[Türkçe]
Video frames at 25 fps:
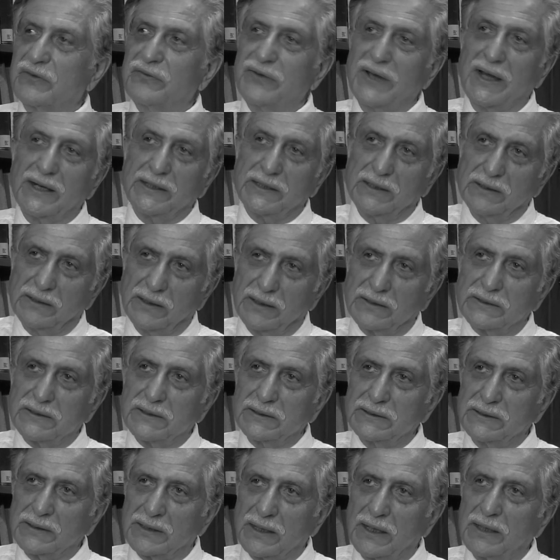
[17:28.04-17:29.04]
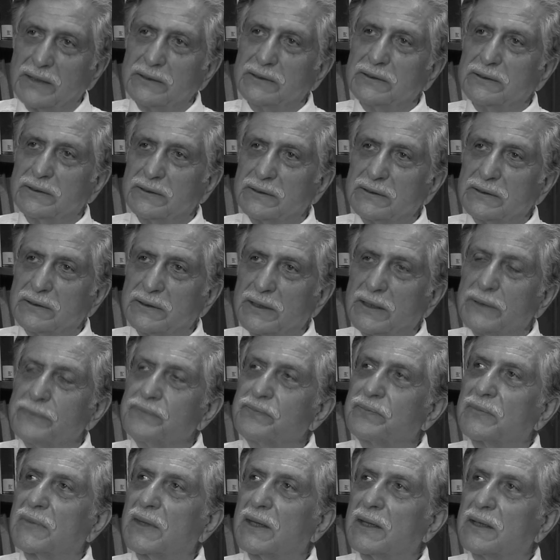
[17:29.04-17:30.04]
Ferdinand kralla
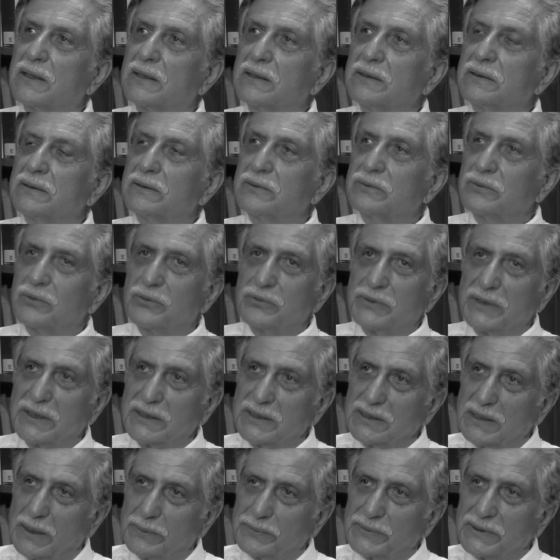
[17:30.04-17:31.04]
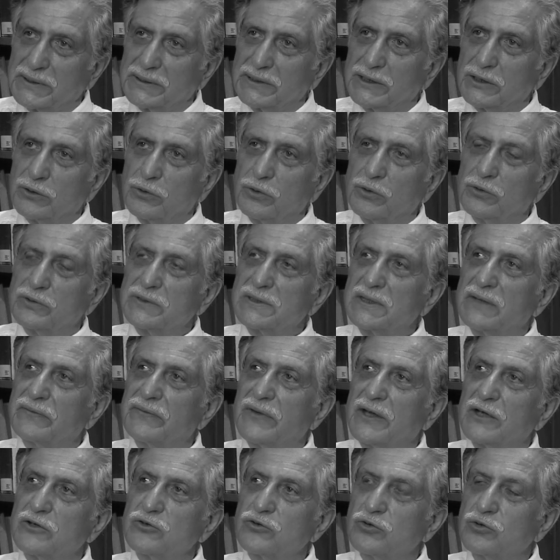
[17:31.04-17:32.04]
e, onların yaptıkları o
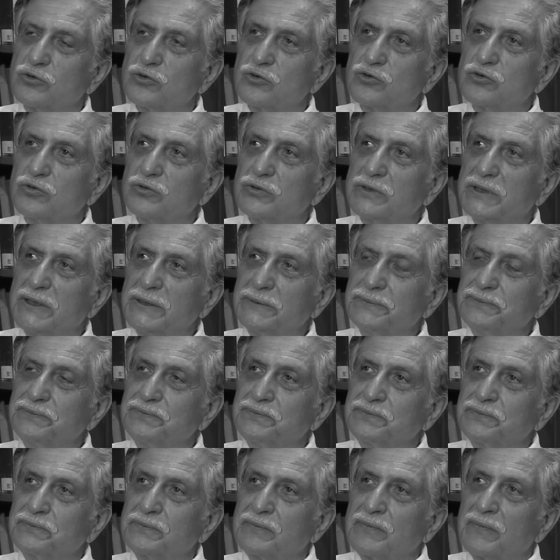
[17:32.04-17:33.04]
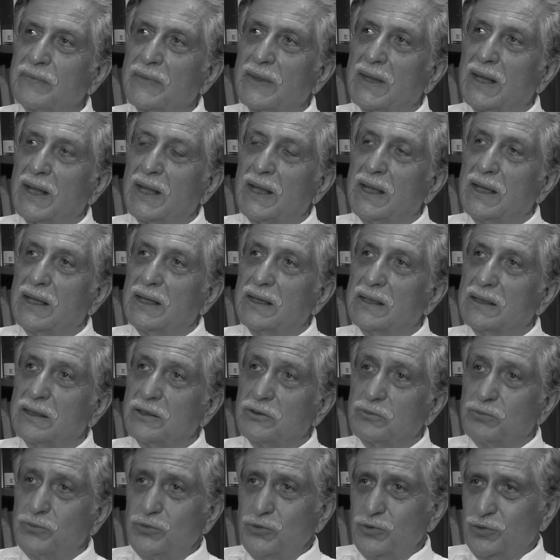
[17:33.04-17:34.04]
sefer sonucunda
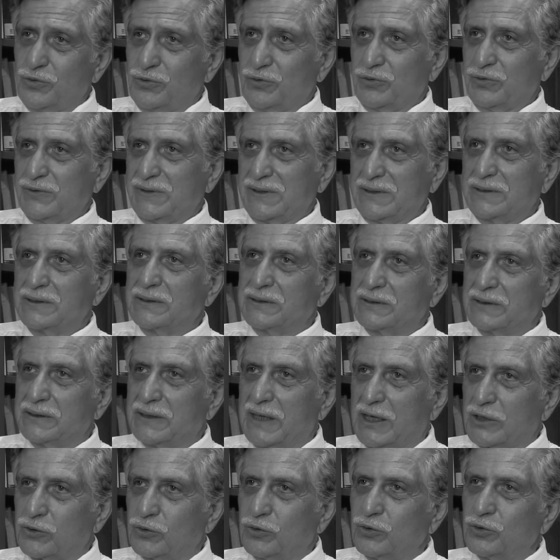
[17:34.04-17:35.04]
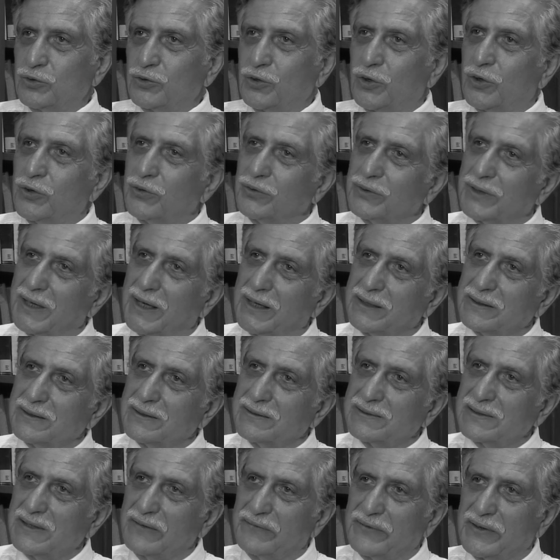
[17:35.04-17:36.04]
e, büyük sıkıntılar oluyor.
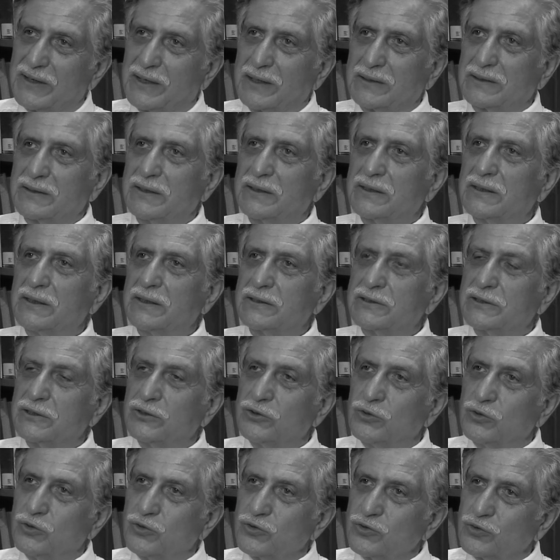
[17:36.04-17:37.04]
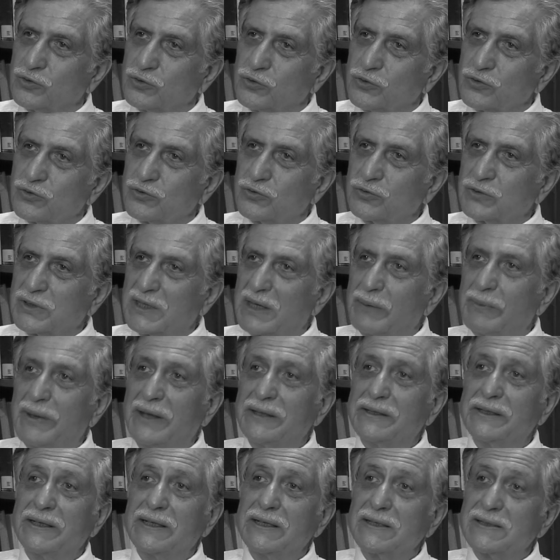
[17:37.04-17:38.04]
Yani seferatları hatırlıyorsunuz.
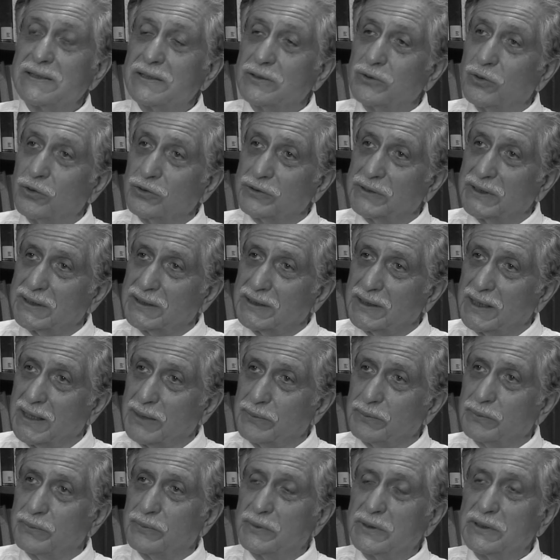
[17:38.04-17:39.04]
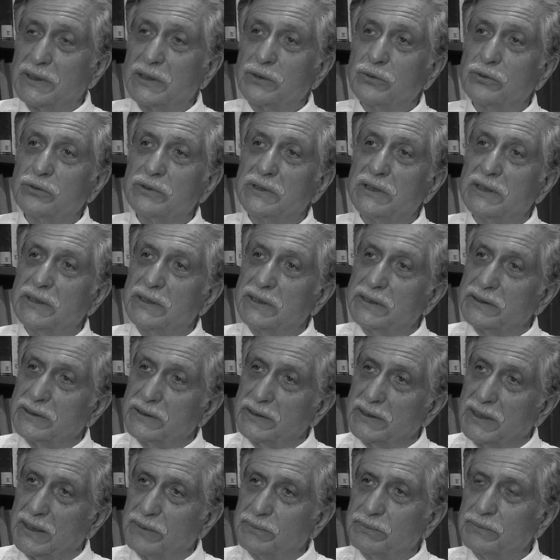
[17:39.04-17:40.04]
Kemal Reis'in oradaki hem
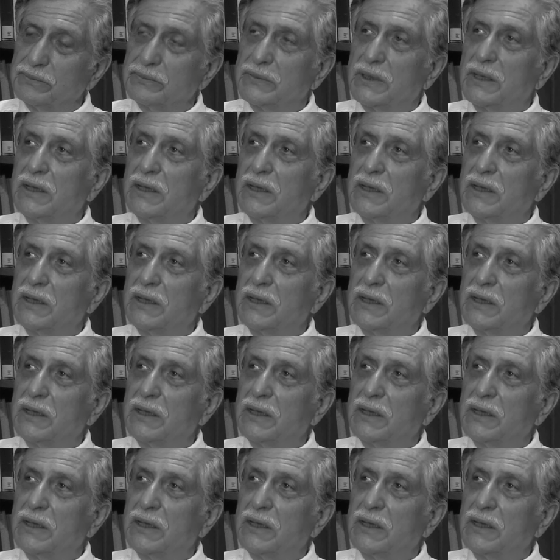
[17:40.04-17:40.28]
Yahudileri hem